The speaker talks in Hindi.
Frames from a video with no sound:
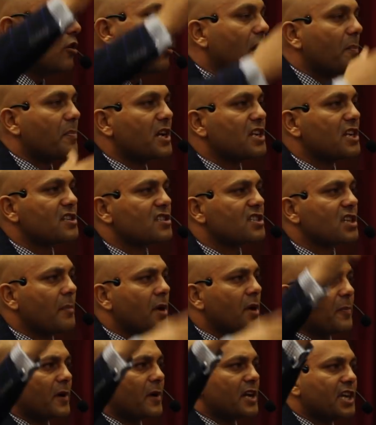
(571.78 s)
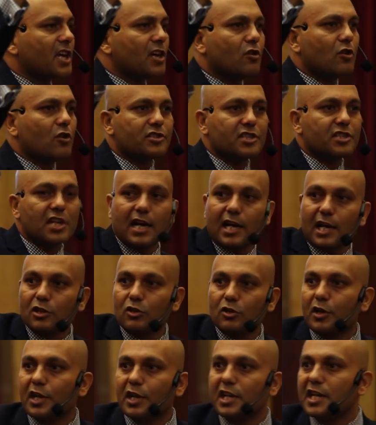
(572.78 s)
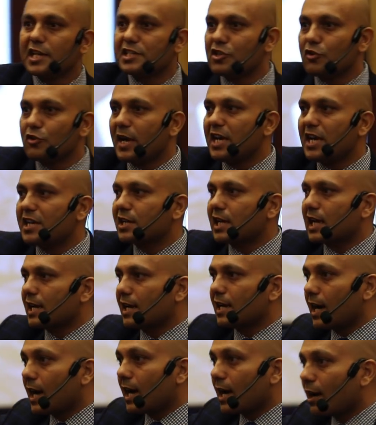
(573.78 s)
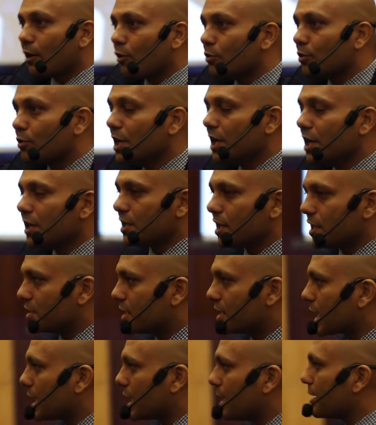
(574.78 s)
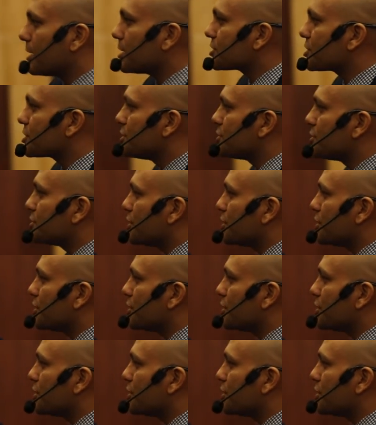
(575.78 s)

और अपने समर्पण की घोषणा कर दो कि ये अचीवमेंट करने आ रहा हूं ये डिक्लेरेशन